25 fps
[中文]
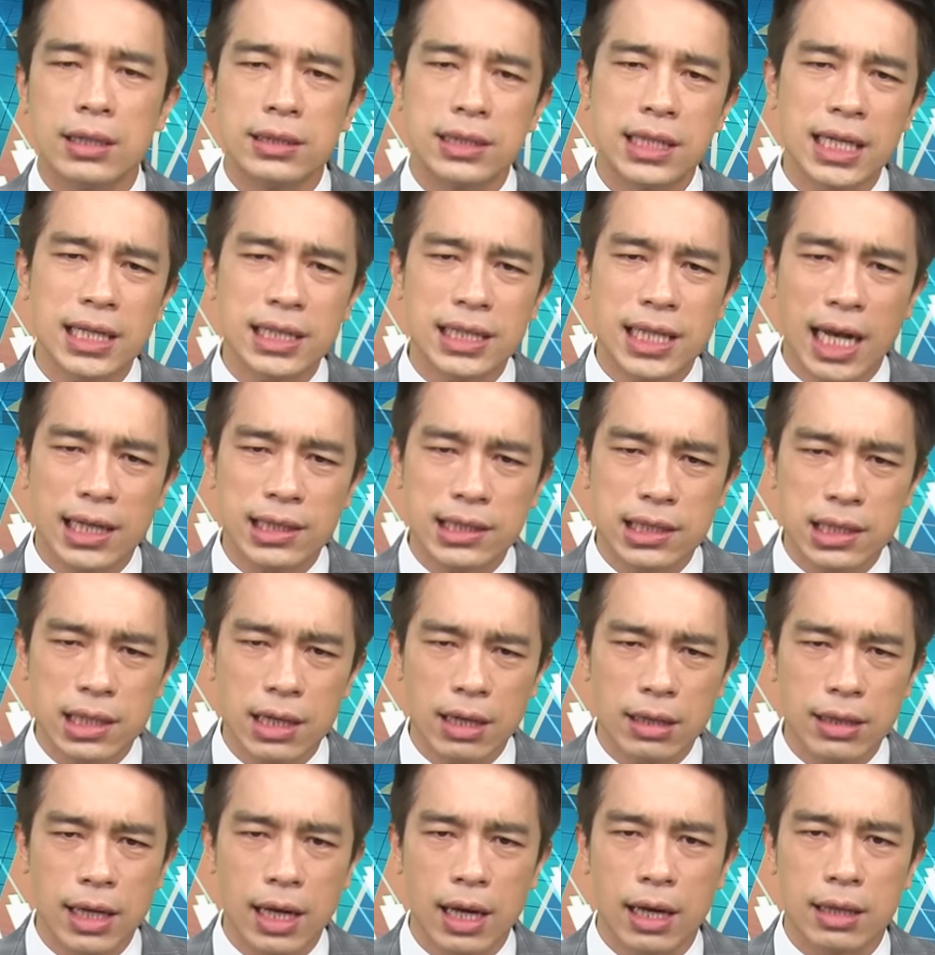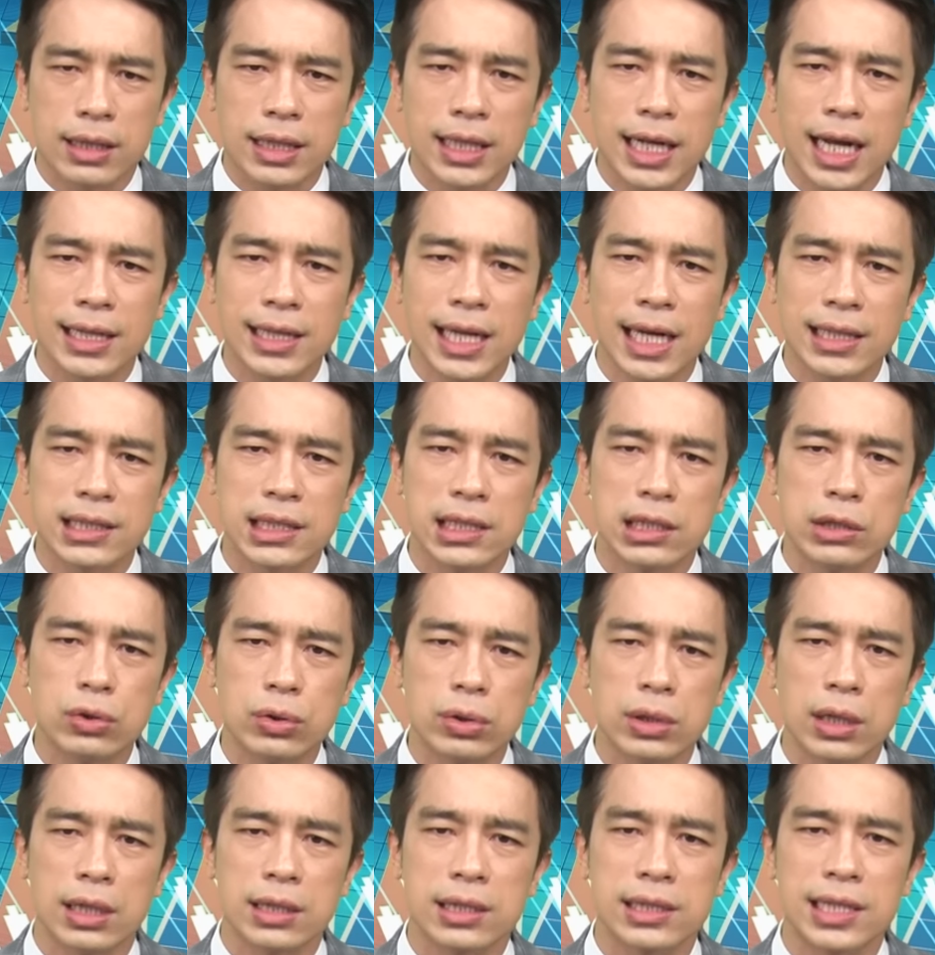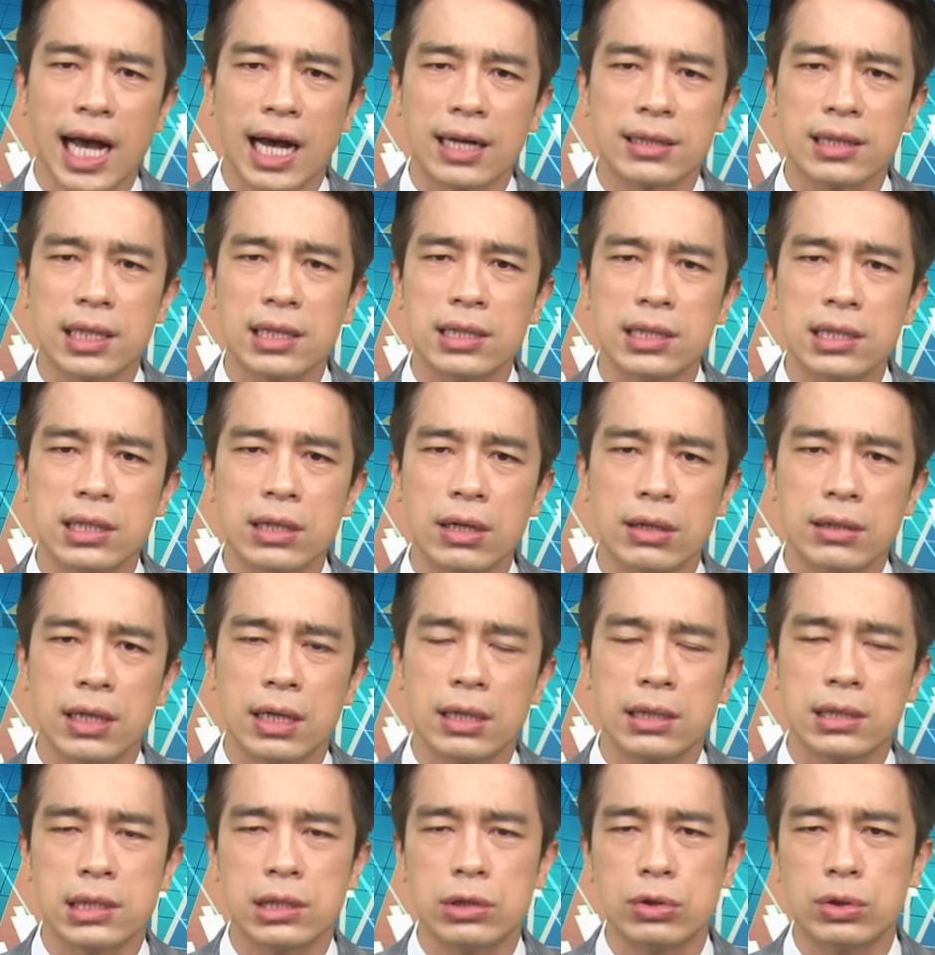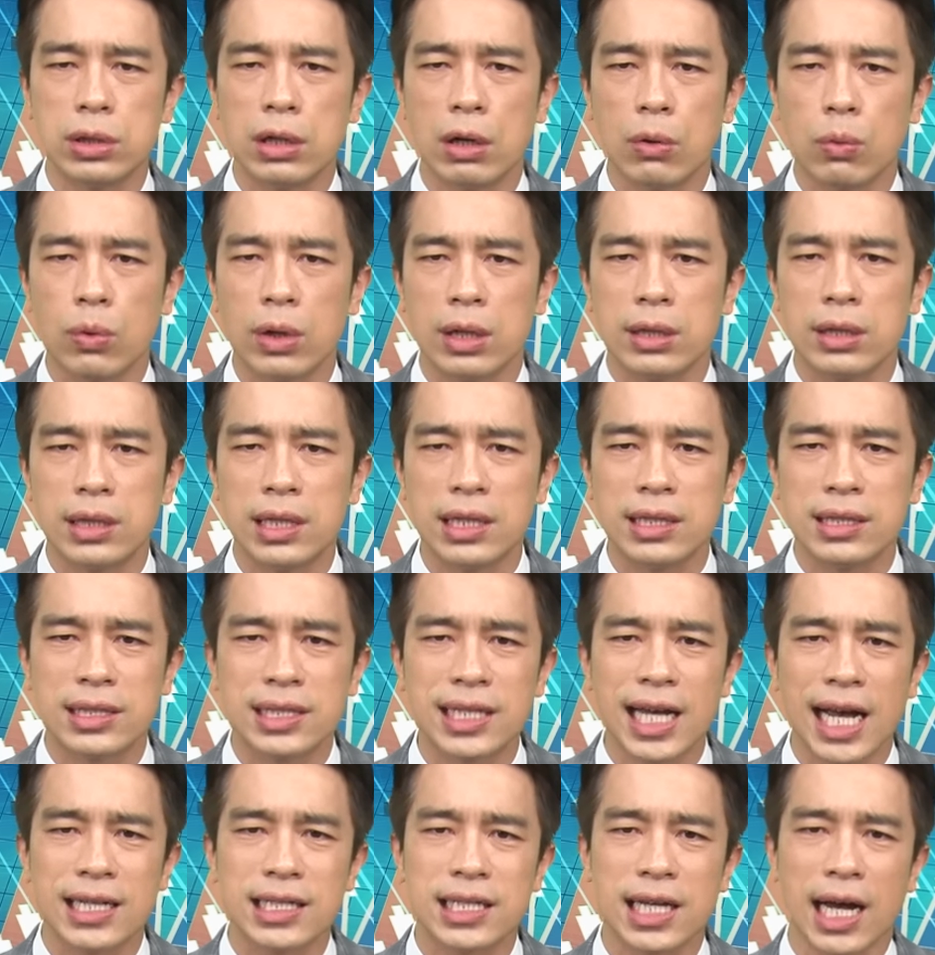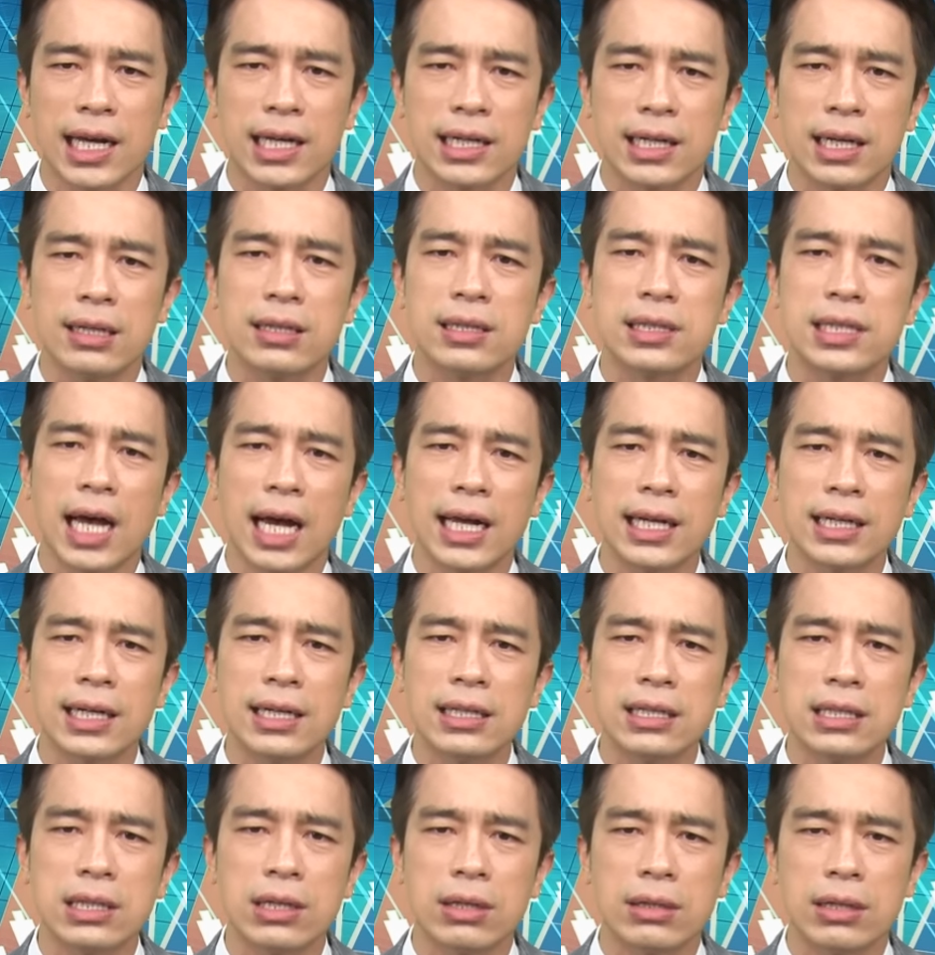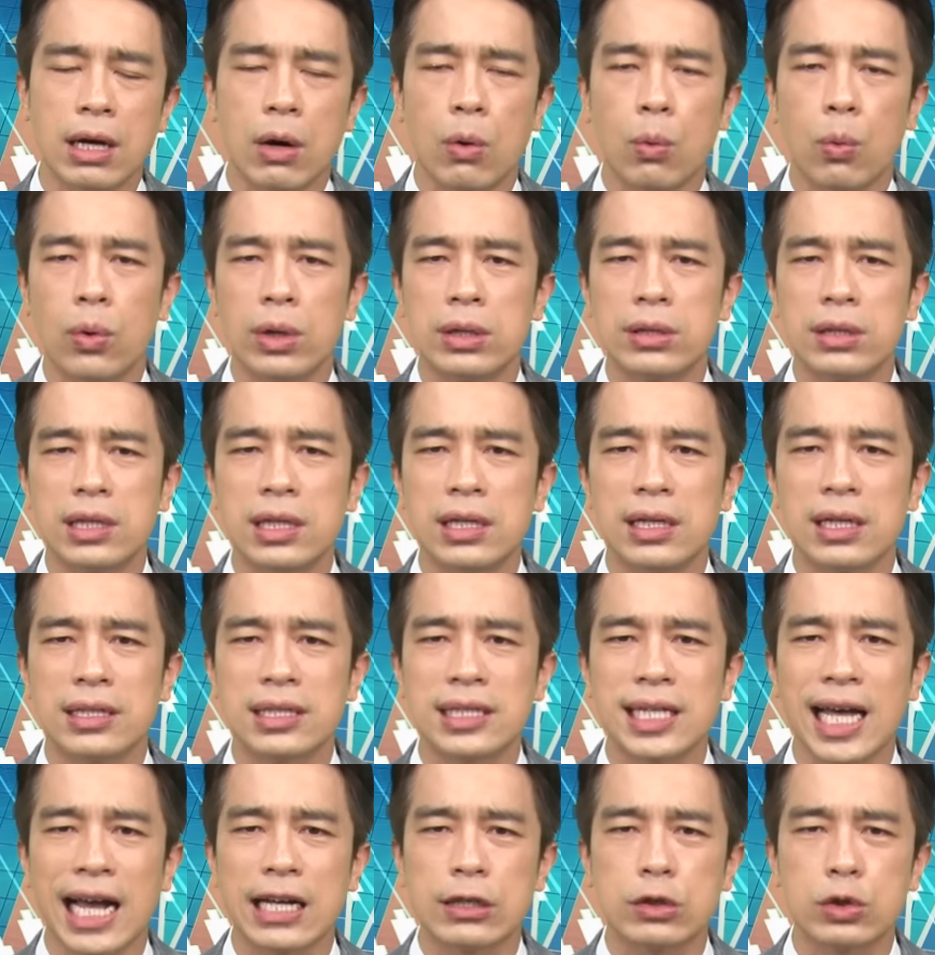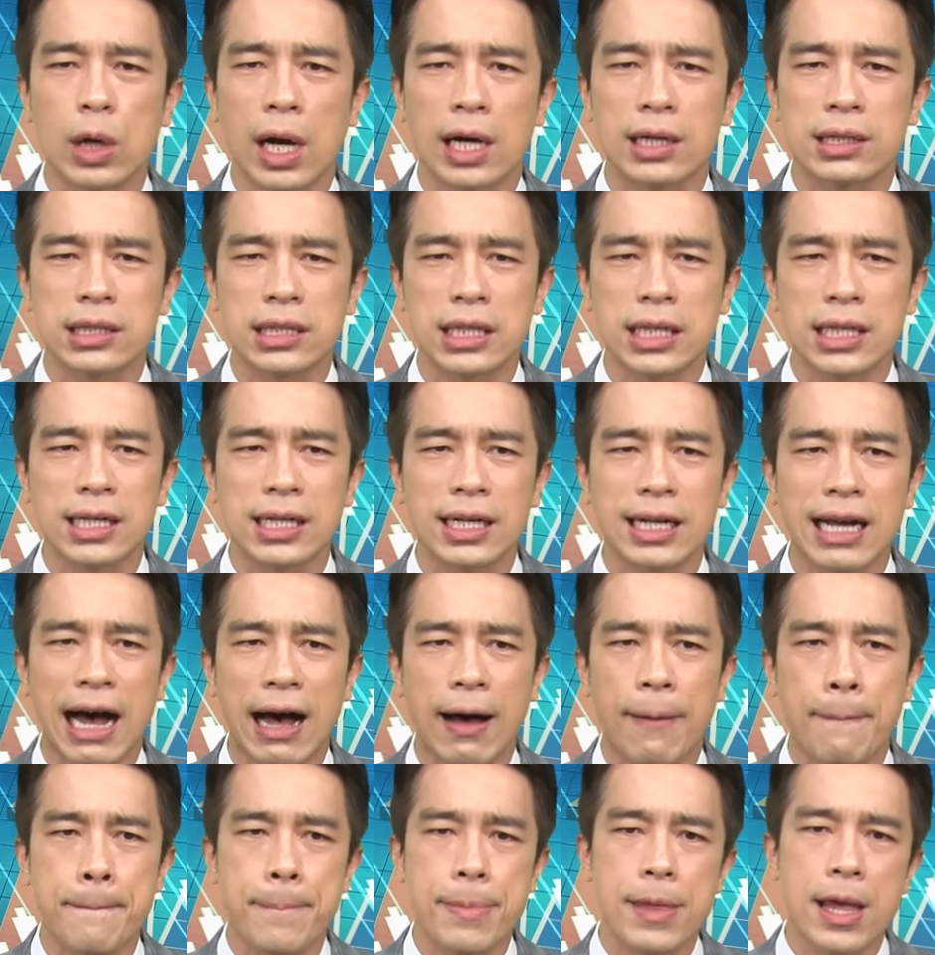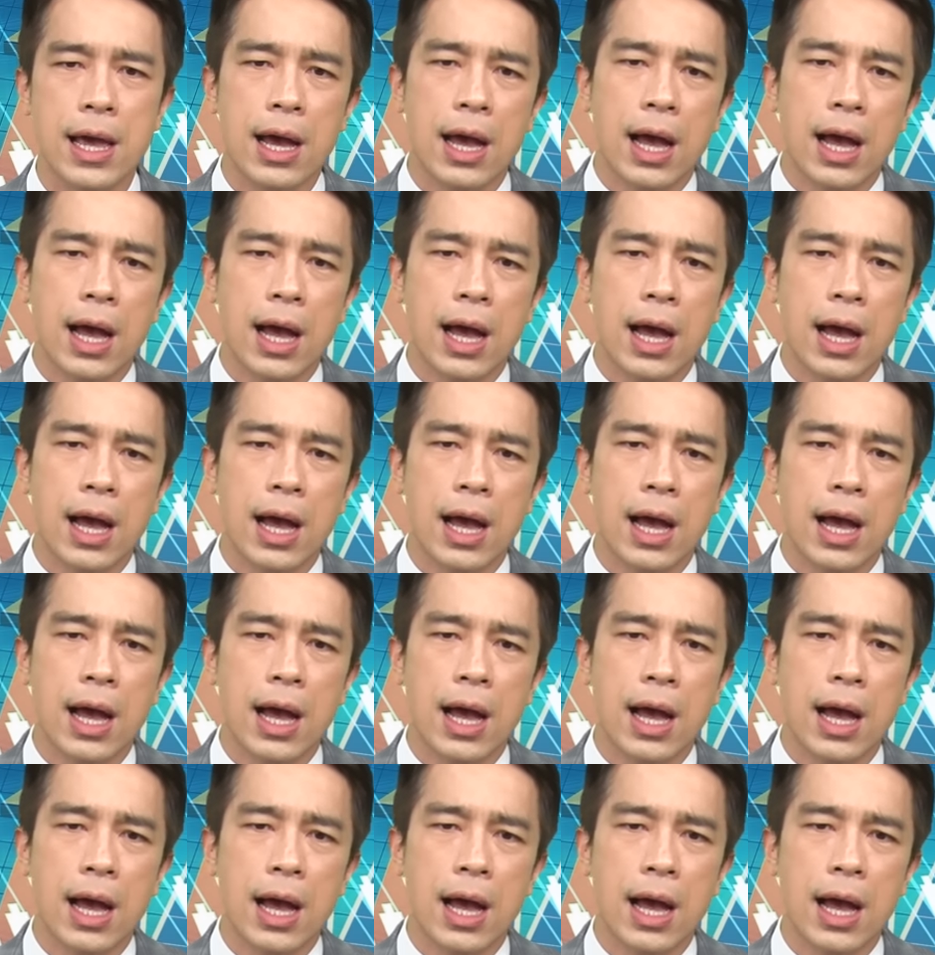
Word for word: 进场之后呢，你看它持续的涨停之后呢，持续的稳定再涨一根，涨一根之后呢，稳定的再创新高。